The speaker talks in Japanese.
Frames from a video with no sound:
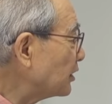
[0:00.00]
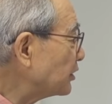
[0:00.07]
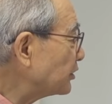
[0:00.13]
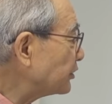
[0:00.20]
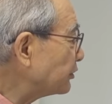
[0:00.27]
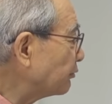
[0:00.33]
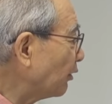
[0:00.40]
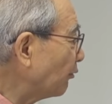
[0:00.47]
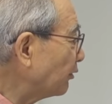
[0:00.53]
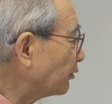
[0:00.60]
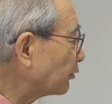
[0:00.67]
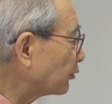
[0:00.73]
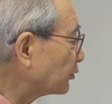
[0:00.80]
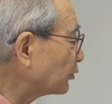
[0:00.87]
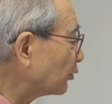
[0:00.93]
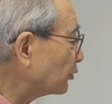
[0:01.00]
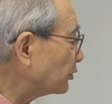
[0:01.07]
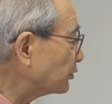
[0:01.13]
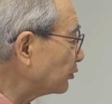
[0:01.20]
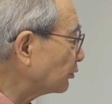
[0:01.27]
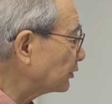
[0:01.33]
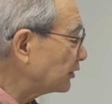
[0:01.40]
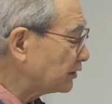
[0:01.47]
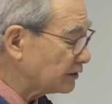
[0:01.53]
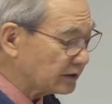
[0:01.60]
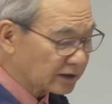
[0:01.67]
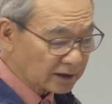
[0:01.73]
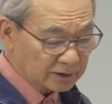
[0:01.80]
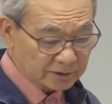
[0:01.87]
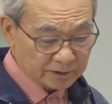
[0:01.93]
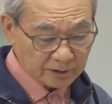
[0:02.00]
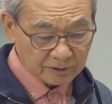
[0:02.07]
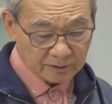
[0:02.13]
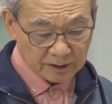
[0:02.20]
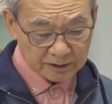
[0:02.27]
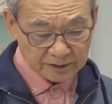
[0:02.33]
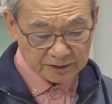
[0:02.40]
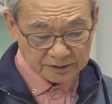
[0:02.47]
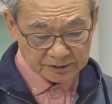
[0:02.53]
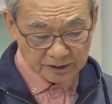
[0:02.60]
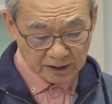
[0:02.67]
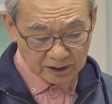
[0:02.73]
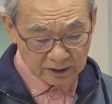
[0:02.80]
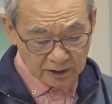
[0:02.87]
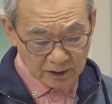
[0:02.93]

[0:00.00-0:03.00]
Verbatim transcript: しもべのことを非常に気にかけているわけですが、